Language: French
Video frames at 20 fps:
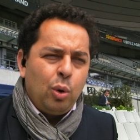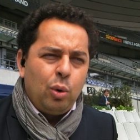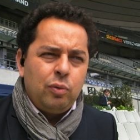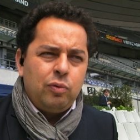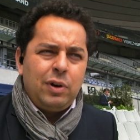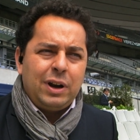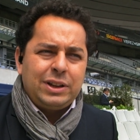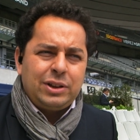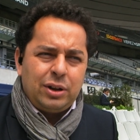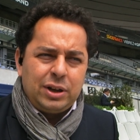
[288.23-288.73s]
On
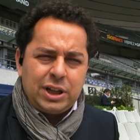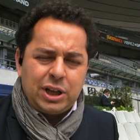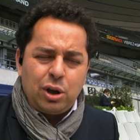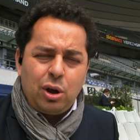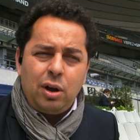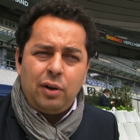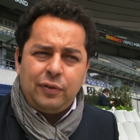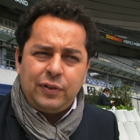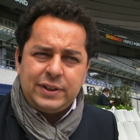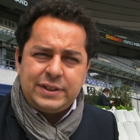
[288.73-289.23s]
voit que dans les
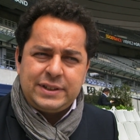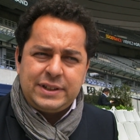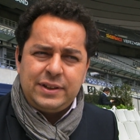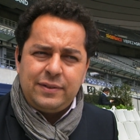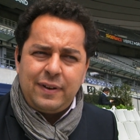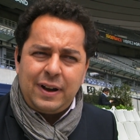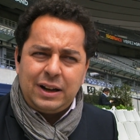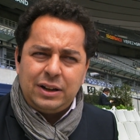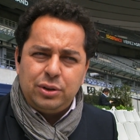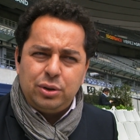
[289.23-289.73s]
grands
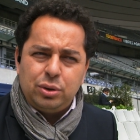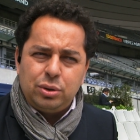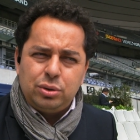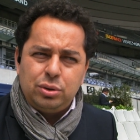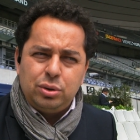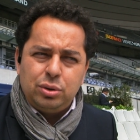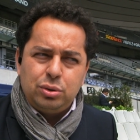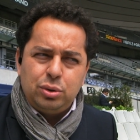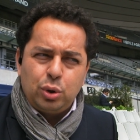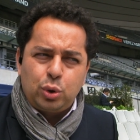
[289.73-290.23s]
festivals de
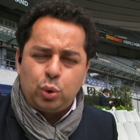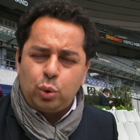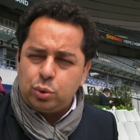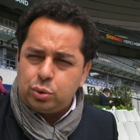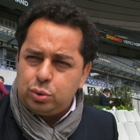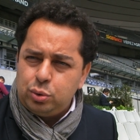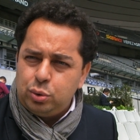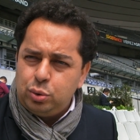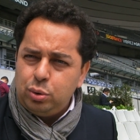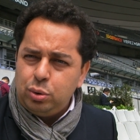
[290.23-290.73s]

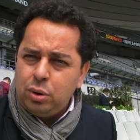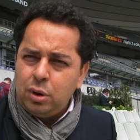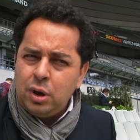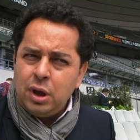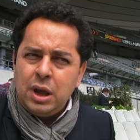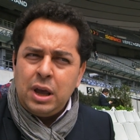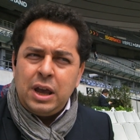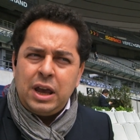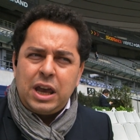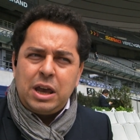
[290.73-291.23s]
contenu,
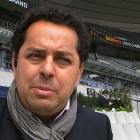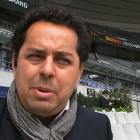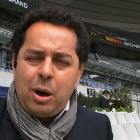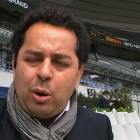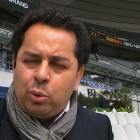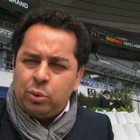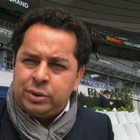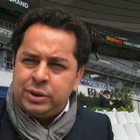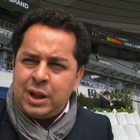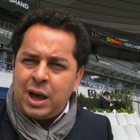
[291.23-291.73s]
eh ben,
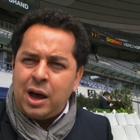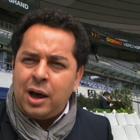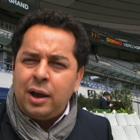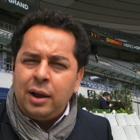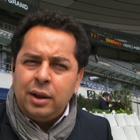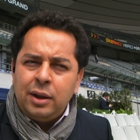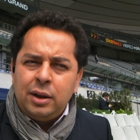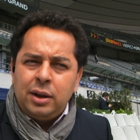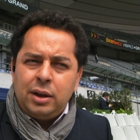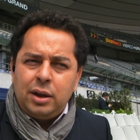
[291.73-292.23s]
on a
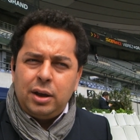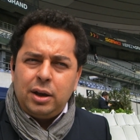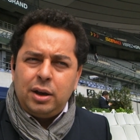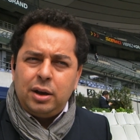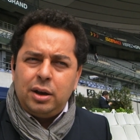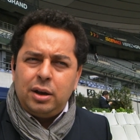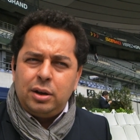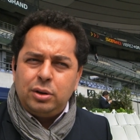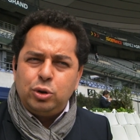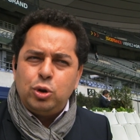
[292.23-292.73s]

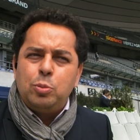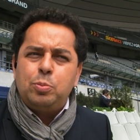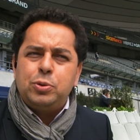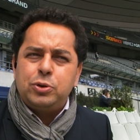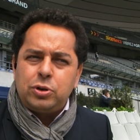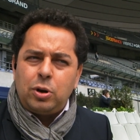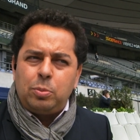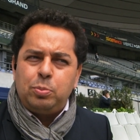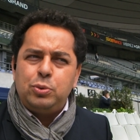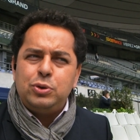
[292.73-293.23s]
euh, de
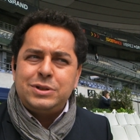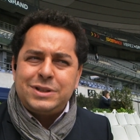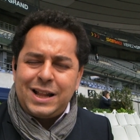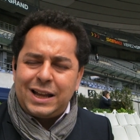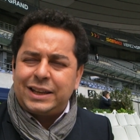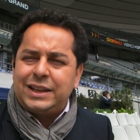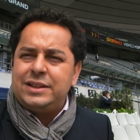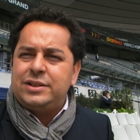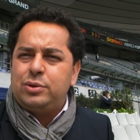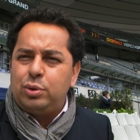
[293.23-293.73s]
plus en plus
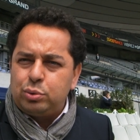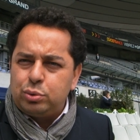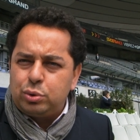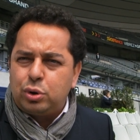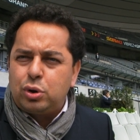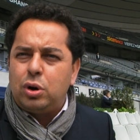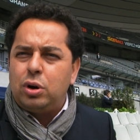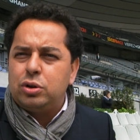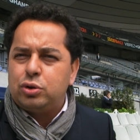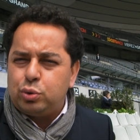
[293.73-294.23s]
la question du
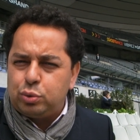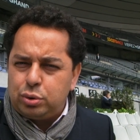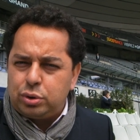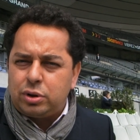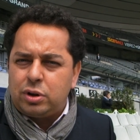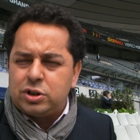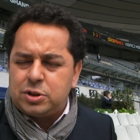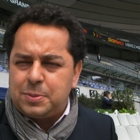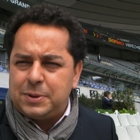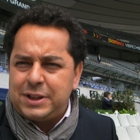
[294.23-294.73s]
cross ou du
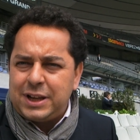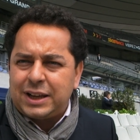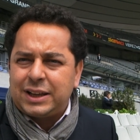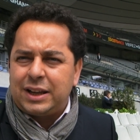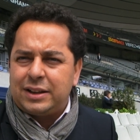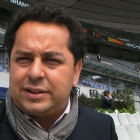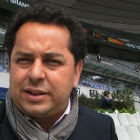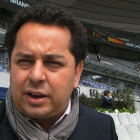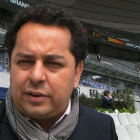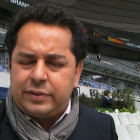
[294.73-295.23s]
transmédia
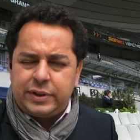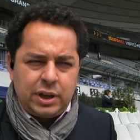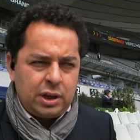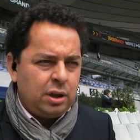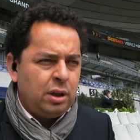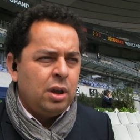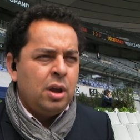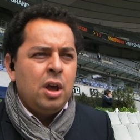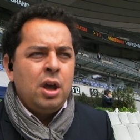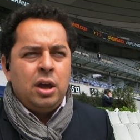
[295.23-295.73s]
qui
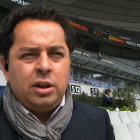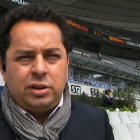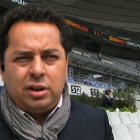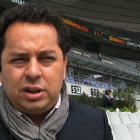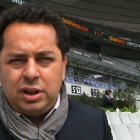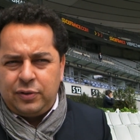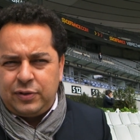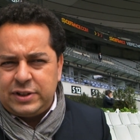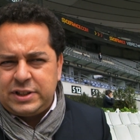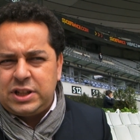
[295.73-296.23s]
intervient. Dans
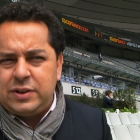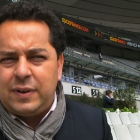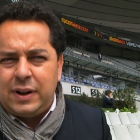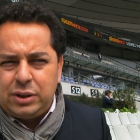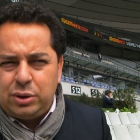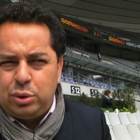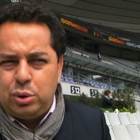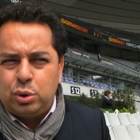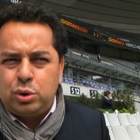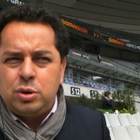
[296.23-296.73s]
des festivals
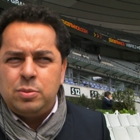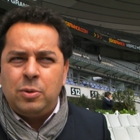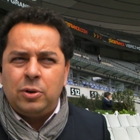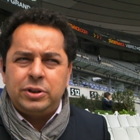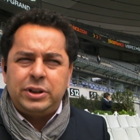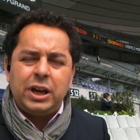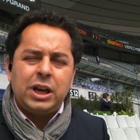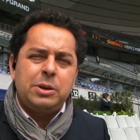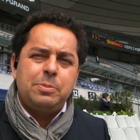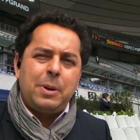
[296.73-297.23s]
de
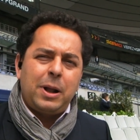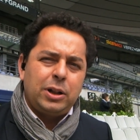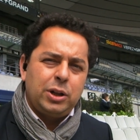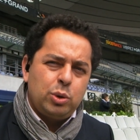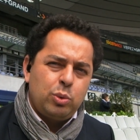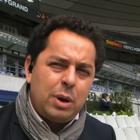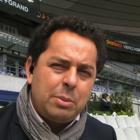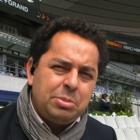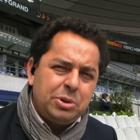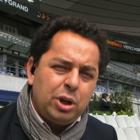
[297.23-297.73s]
documentaires, ils parlent
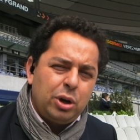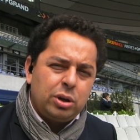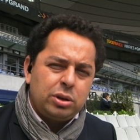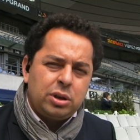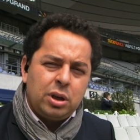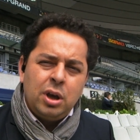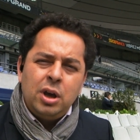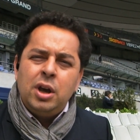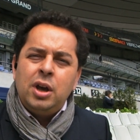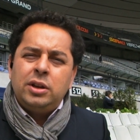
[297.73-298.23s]
de webdoc.
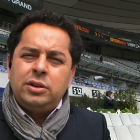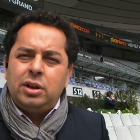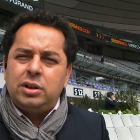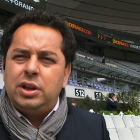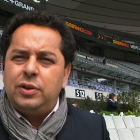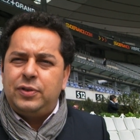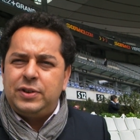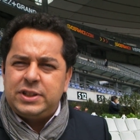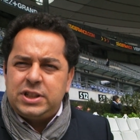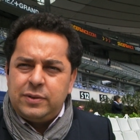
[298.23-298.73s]
Dans
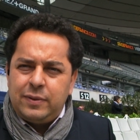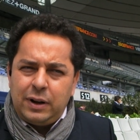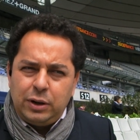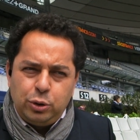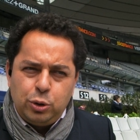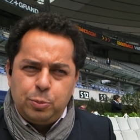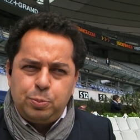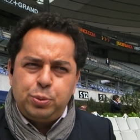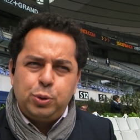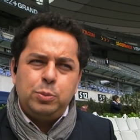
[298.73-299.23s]
des festivals
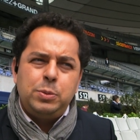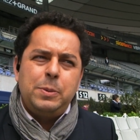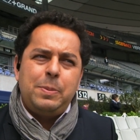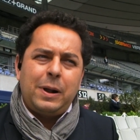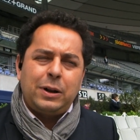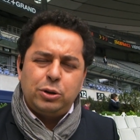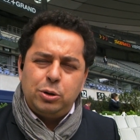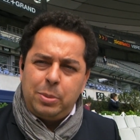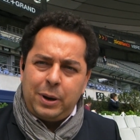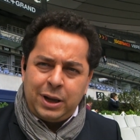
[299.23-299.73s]
de pub, ils
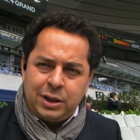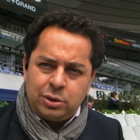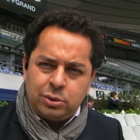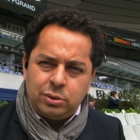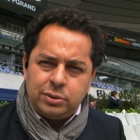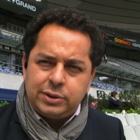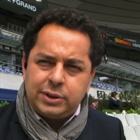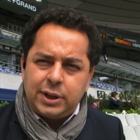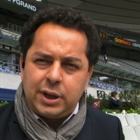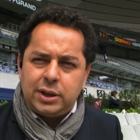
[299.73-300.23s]
parlent de brand
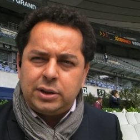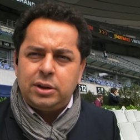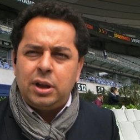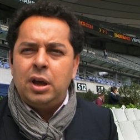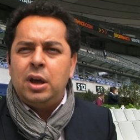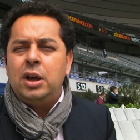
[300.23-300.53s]
content.